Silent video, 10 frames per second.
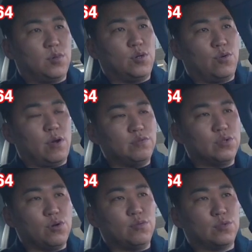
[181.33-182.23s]
뭐 외부
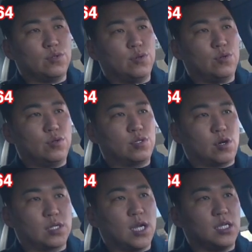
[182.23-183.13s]
소음도
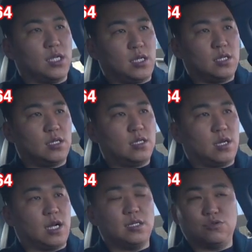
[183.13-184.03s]
적당히,
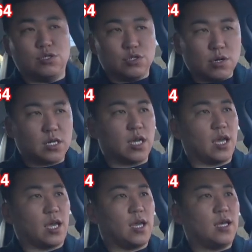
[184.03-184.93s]
아니
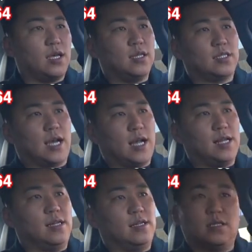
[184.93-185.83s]
훌륭하게
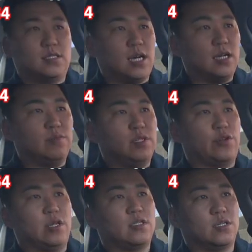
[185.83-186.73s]
잘 차음이
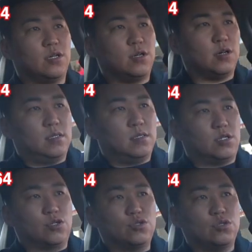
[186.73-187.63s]
돼 있어서
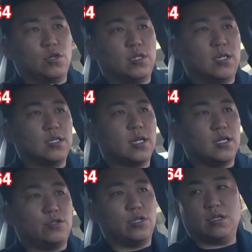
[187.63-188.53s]
정숙성이
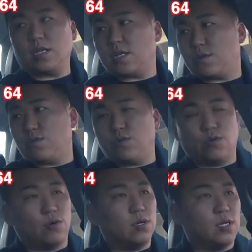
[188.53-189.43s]
상당히
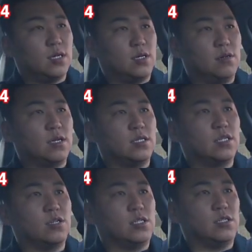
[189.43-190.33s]
뛰어나다고 그렇게
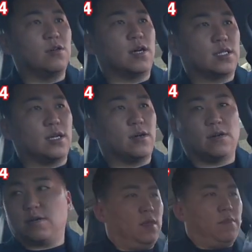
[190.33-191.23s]
느껴지는 것 같아요.
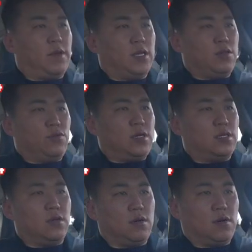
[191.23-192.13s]
백
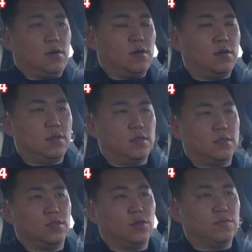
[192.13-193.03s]
킬로미터에서
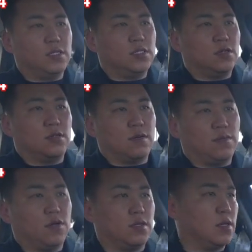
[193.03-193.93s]
소음 측정을
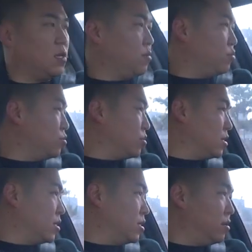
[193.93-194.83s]
한번 해보도록
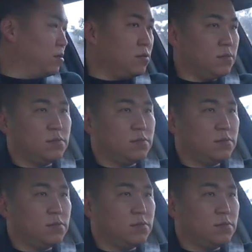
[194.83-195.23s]
할게요.